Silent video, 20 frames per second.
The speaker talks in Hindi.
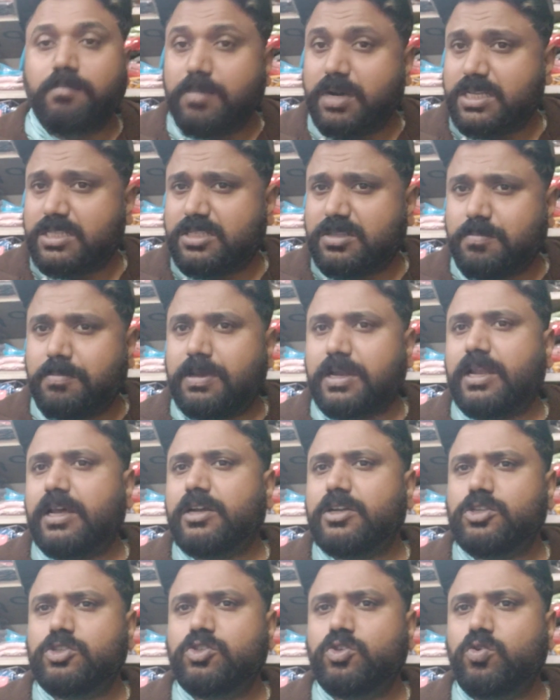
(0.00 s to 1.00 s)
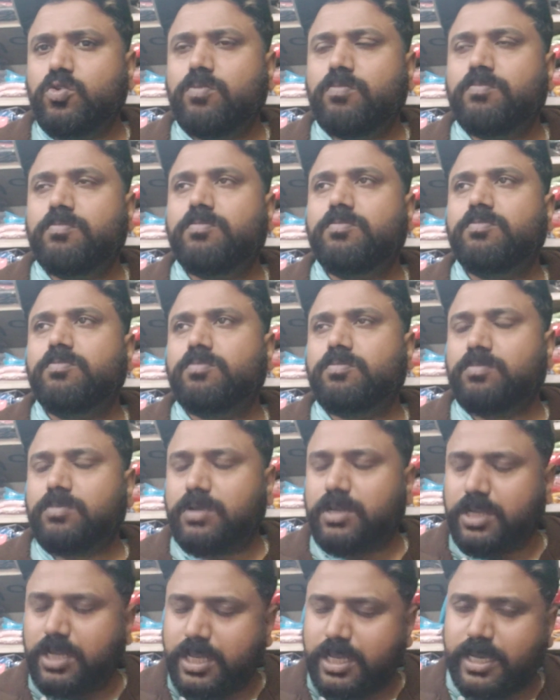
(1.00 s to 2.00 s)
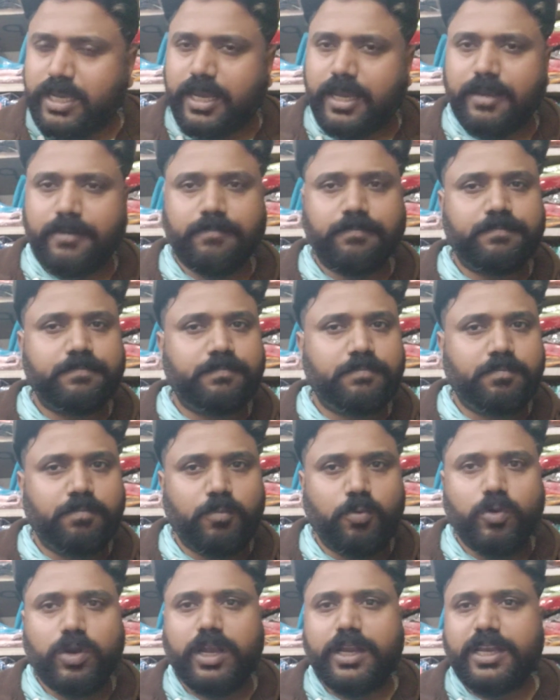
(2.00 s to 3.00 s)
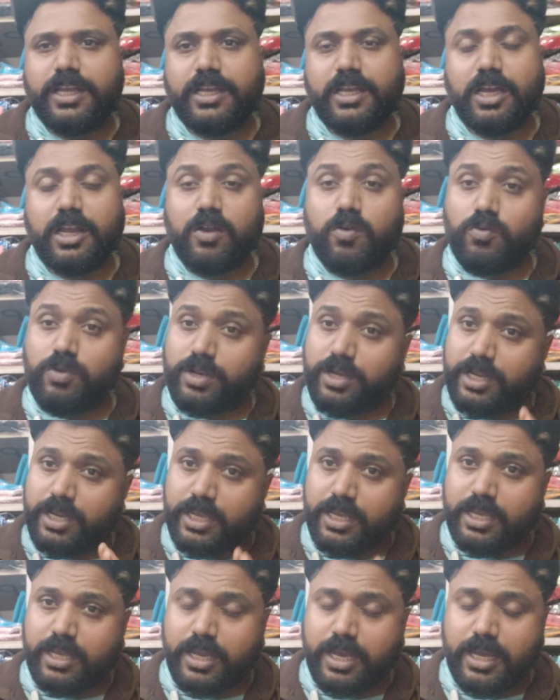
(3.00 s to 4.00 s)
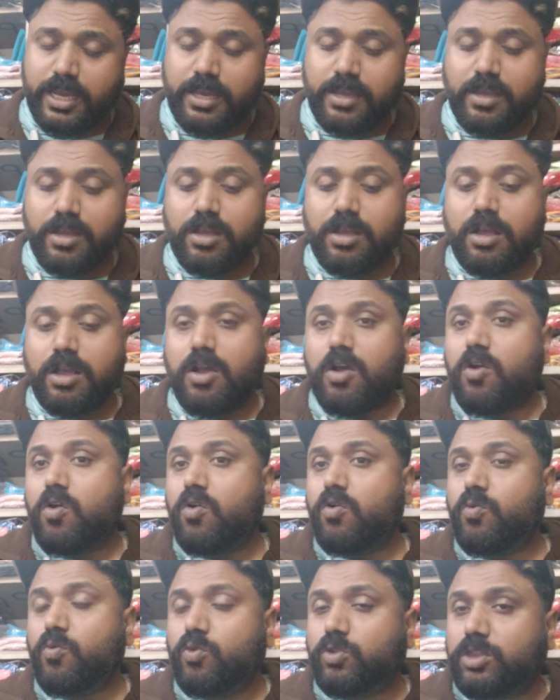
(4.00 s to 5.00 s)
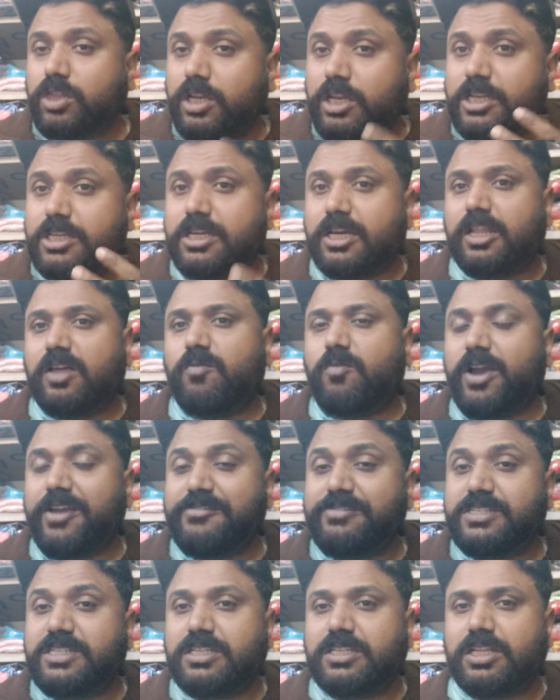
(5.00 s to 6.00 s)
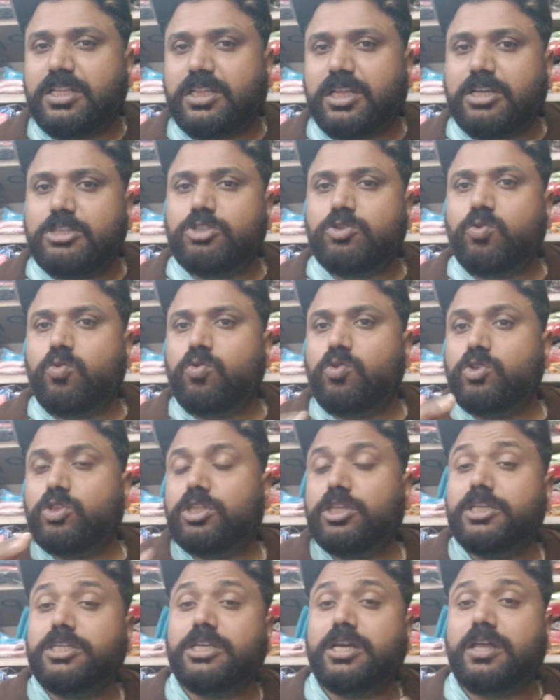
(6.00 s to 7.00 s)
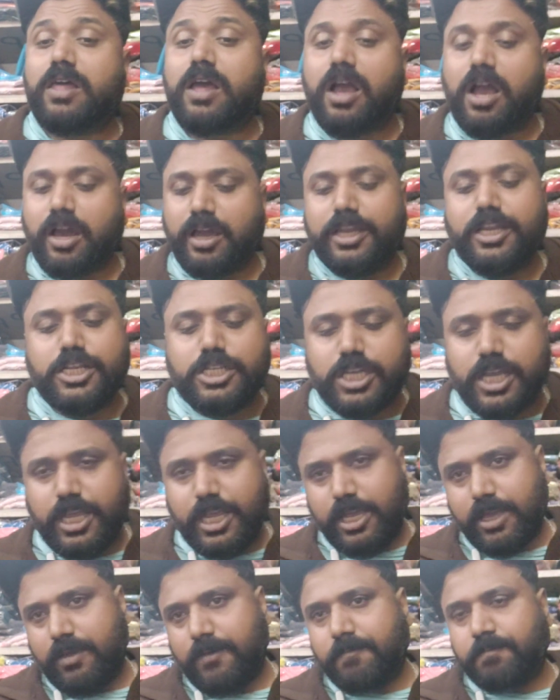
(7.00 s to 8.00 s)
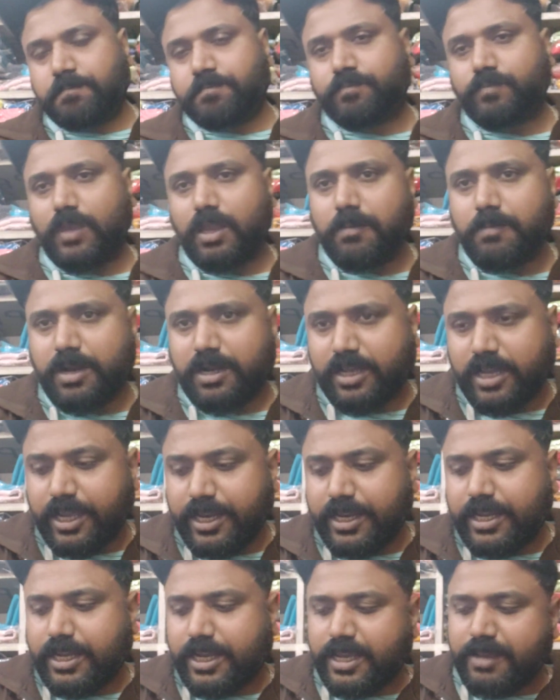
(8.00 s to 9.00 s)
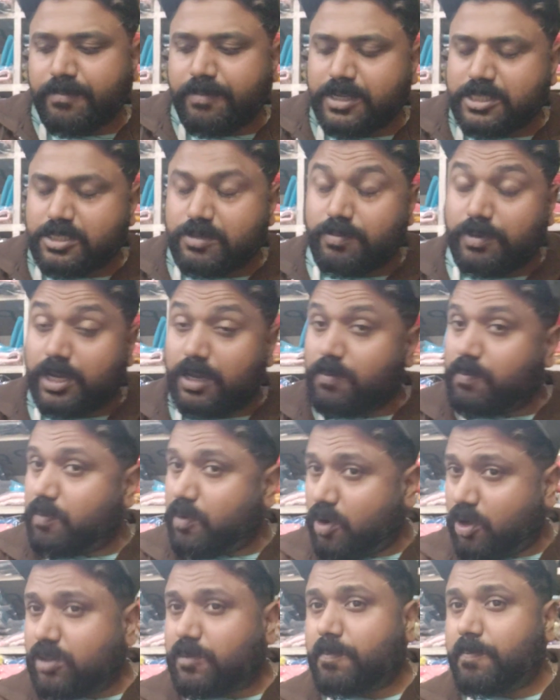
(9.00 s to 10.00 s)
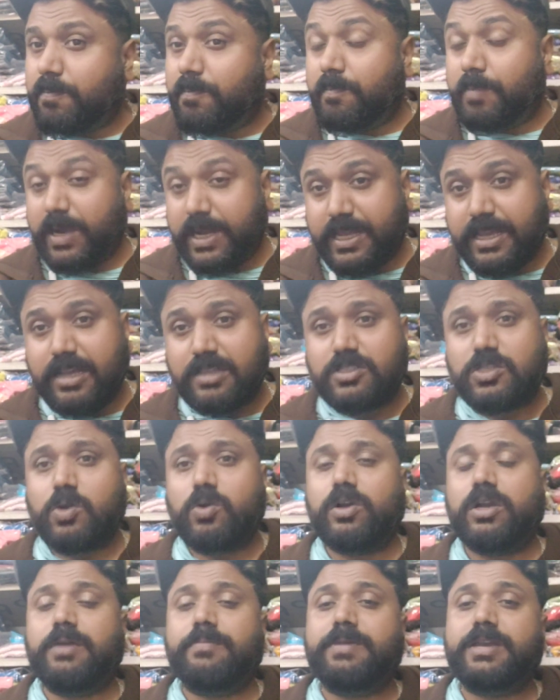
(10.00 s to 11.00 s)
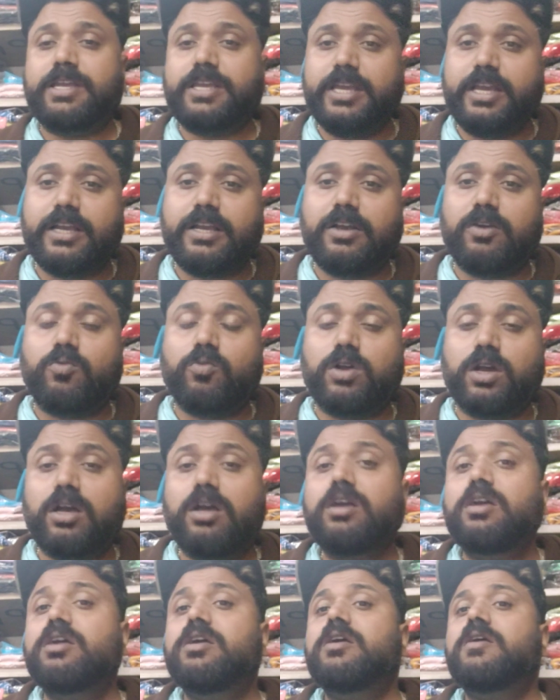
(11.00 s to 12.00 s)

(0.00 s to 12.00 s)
मस्त मलंग झूम ठीक है बुरा नहीं कर रहा हूँ ठीक है उतनी ज़्यादा वाइब्स नहीं देता जो उतनी ज़्यादा आनी चाहिए बट कहीं ना कहीं मस्त मलंग बहुत बढ़िया सॉन्ग है मैं ये कहूँगा